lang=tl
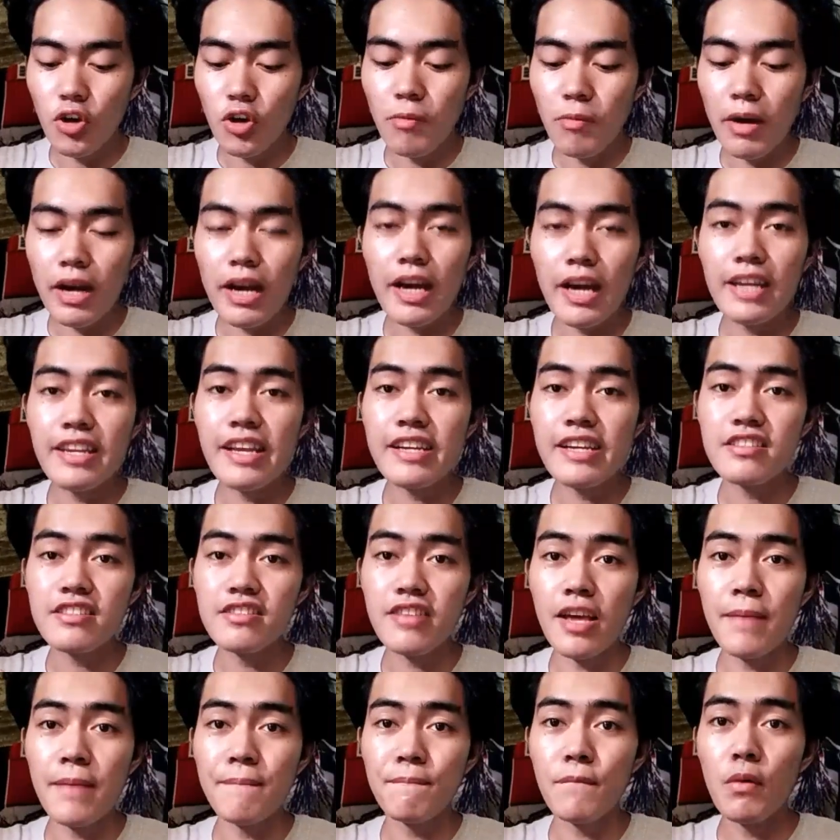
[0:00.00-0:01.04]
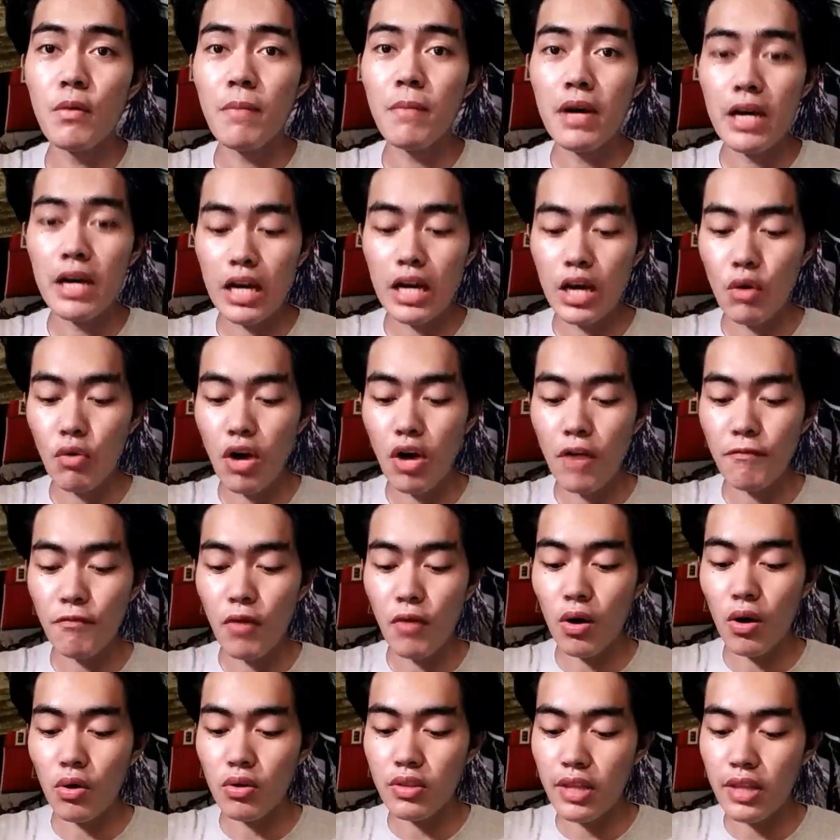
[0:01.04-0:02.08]
so baka next time po makagawa
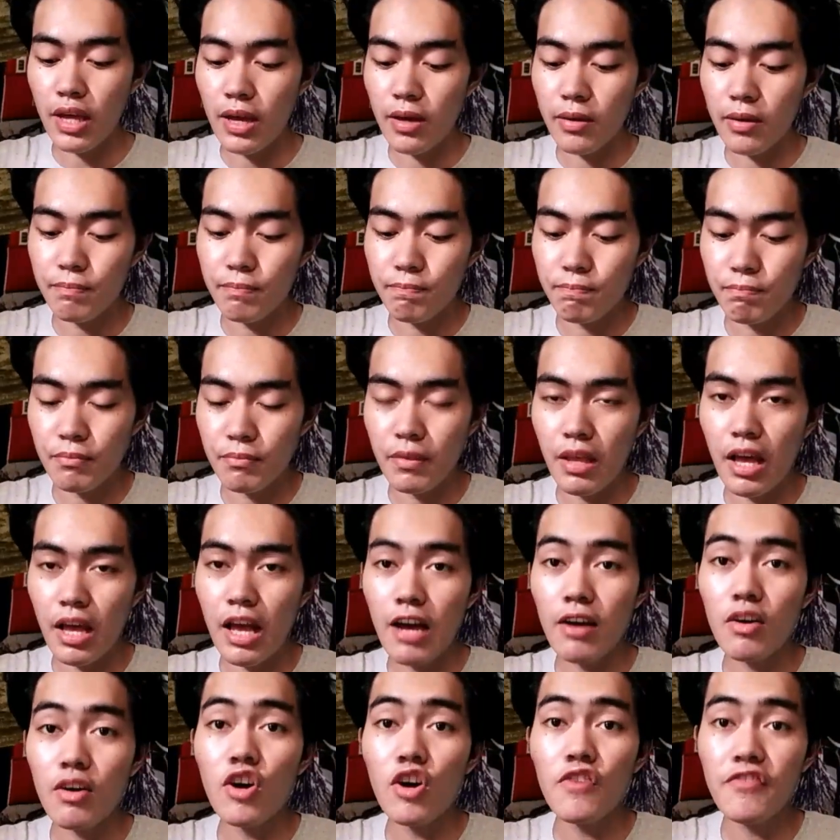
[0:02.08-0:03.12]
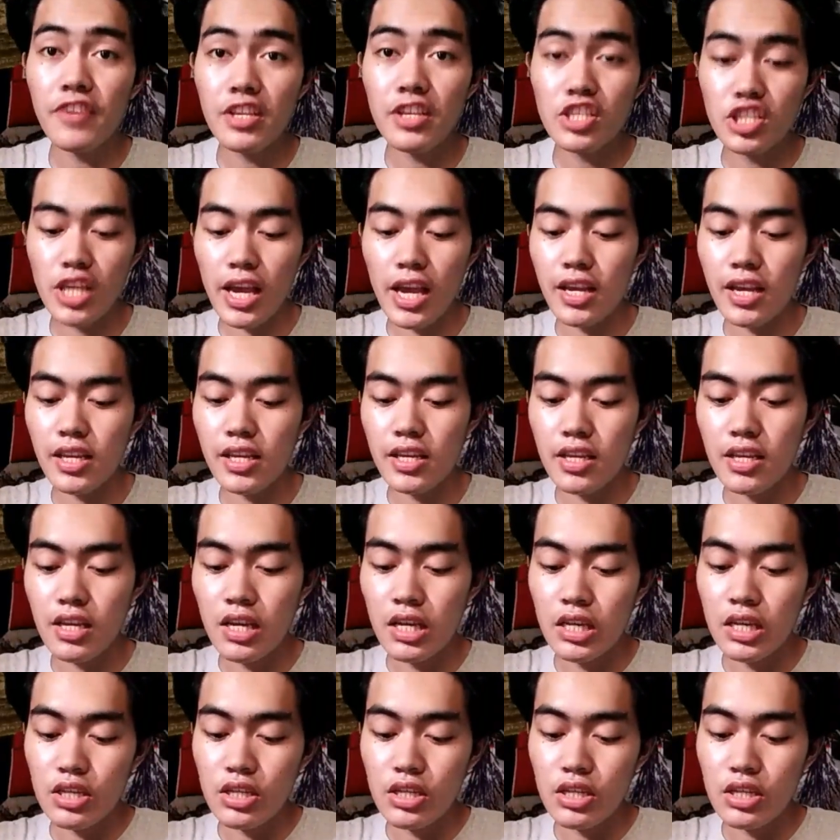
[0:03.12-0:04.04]
po ako ng uh, coffee jelly.